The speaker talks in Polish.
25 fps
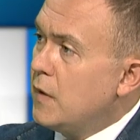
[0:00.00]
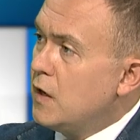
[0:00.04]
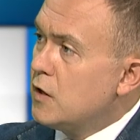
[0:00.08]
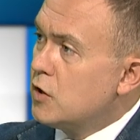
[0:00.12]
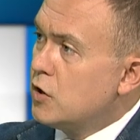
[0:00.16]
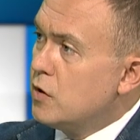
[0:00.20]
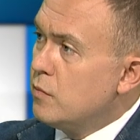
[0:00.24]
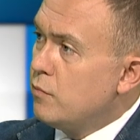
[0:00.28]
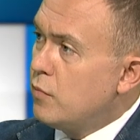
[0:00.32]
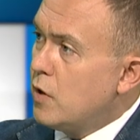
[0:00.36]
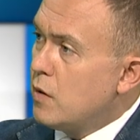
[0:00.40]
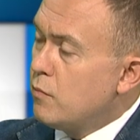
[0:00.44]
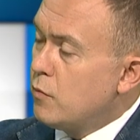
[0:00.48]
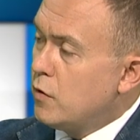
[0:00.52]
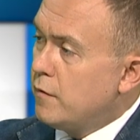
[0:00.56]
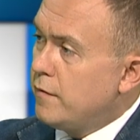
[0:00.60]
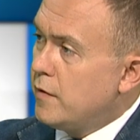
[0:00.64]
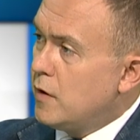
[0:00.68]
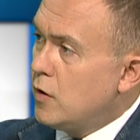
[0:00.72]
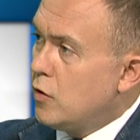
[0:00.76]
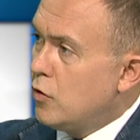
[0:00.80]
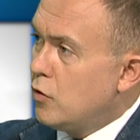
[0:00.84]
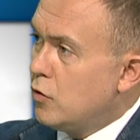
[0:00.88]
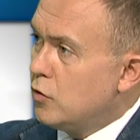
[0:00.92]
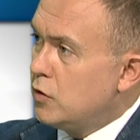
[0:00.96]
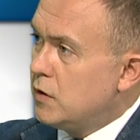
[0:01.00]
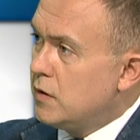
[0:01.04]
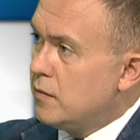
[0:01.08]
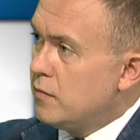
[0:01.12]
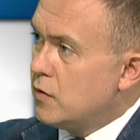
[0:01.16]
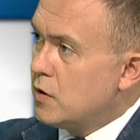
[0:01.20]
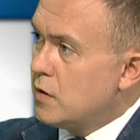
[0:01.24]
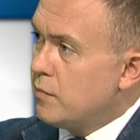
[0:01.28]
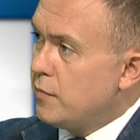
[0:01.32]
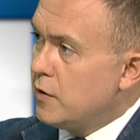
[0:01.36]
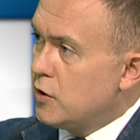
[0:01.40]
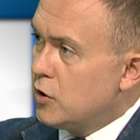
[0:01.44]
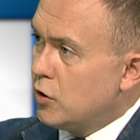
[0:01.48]
jeszcze była mowa o tym,
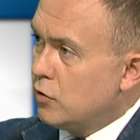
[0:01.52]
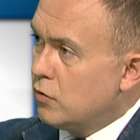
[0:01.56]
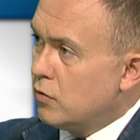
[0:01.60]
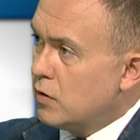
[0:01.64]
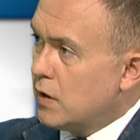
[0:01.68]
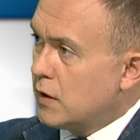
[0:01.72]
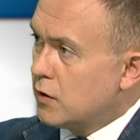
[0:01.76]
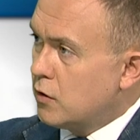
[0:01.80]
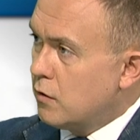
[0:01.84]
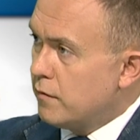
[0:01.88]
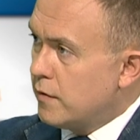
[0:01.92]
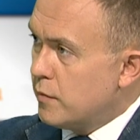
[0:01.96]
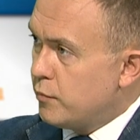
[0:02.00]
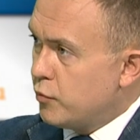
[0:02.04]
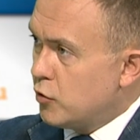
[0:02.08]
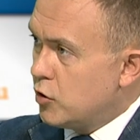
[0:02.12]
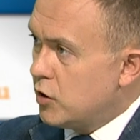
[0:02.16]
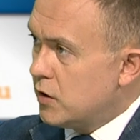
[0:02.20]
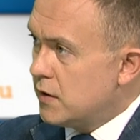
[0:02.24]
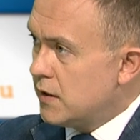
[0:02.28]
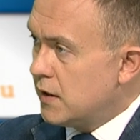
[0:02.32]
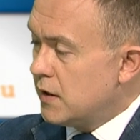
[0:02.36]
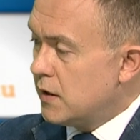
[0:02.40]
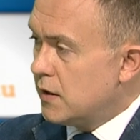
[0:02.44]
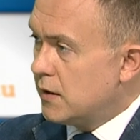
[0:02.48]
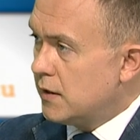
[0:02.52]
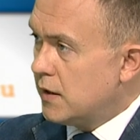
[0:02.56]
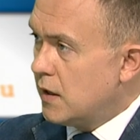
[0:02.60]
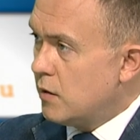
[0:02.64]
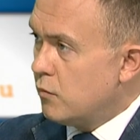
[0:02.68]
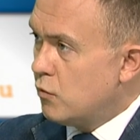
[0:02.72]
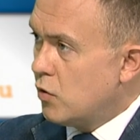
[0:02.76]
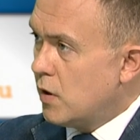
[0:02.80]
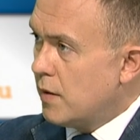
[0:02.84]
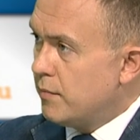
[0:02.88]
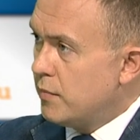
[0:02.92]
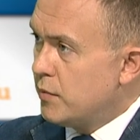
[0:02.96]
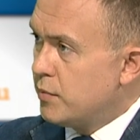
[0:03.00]
że będzie dodatkowe posiedzenie
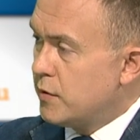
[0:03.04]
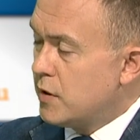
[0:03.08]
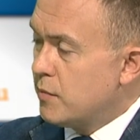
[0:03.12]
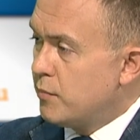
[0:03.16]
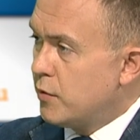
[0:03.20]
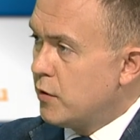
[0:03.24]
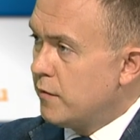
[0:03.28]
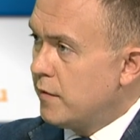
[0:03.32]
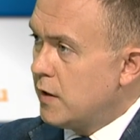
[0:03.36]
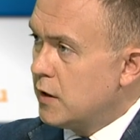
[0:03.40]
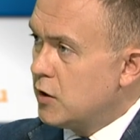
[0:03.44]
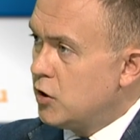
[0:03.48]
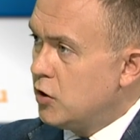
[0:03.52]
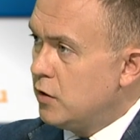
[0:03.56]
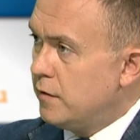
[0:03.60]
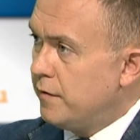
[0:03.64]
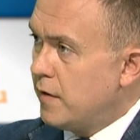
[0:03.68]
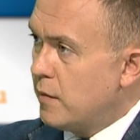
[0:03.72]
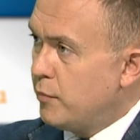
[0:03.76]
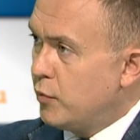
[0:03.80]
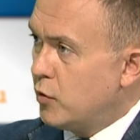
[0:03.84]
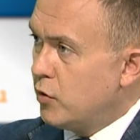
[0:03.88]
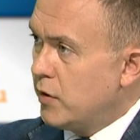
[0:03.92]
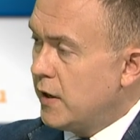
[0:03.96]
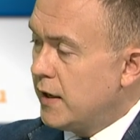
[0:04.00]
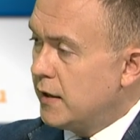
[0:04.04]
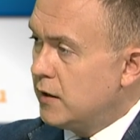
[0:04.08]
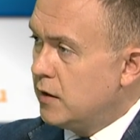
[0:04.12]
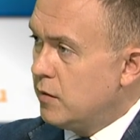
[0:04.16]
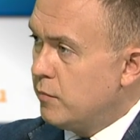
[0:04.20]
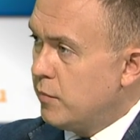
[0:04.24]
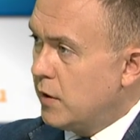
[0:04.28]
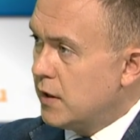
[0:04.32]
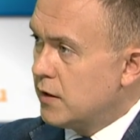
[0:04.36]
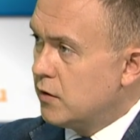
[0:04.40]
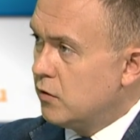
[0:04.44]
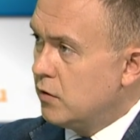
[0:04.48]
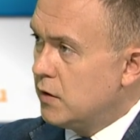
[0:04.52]
Sejmu, aby przeprowadzić dwa projekty
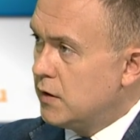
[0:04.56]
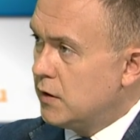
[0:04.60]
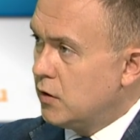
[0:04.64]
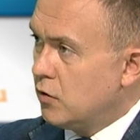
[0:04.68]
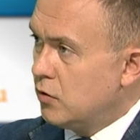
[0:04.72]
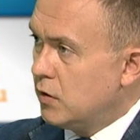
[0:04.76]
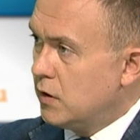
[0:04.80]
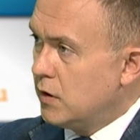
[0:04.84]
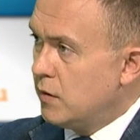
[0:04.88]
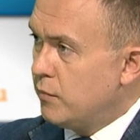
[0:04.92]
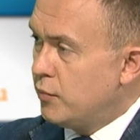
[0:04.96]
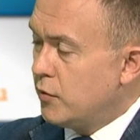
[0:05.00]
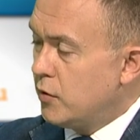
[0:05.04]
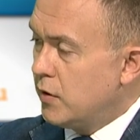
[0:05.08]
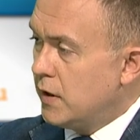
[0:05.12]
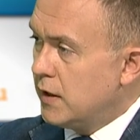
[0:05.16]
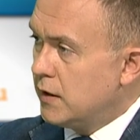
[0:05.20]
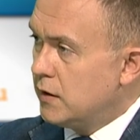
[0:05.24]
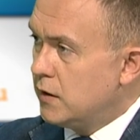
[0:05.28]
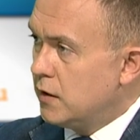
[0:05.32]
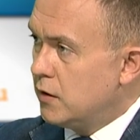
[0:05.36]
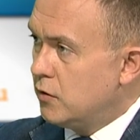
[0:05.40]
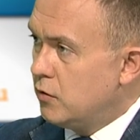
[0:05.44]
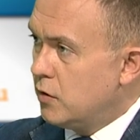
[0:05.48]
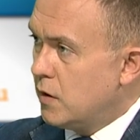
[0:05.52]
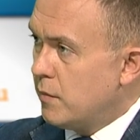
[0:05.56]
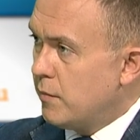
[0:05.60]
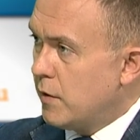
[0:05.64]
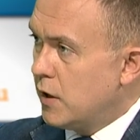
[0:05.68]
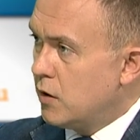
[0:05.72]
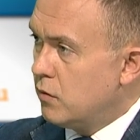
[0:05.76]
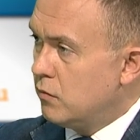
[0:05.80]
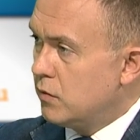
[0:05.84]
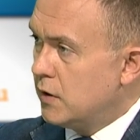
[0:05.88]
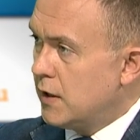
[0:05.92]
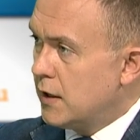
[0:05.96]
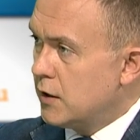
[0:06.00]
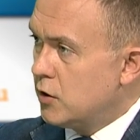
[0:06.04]
bardzo istotne, projekty, które
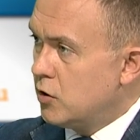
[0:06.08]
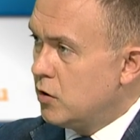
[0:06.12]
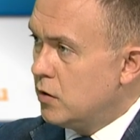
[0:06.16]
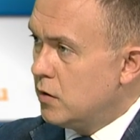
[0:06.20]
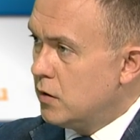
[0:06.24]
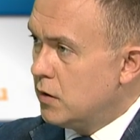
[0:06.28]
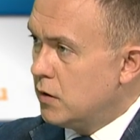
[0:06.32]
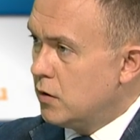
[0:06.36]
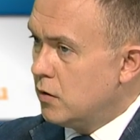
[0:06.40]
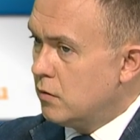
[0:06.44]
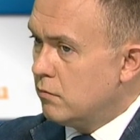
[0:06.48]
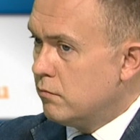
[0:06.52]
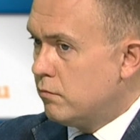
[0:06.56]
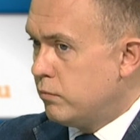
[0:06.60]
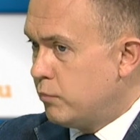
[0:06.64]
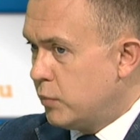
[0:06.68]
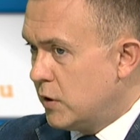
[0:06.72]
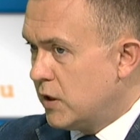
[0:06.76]
mają dać no,